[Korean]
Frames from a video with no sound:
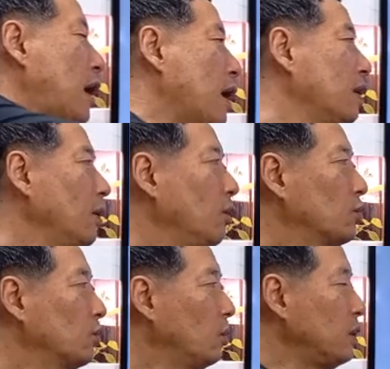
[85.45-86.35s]
한글로
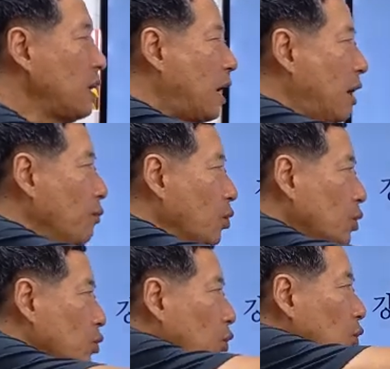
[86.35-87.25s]
쓰고 뒤에
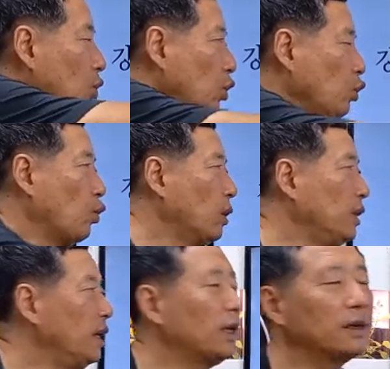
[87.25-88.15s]
한문은 초성 일권
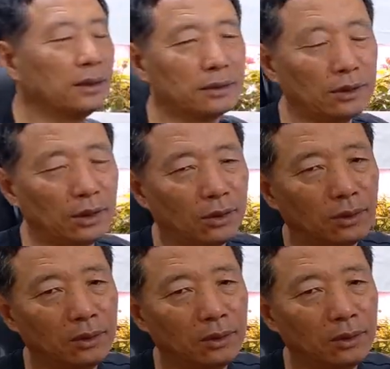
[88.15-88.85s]
이렇게 썼어요.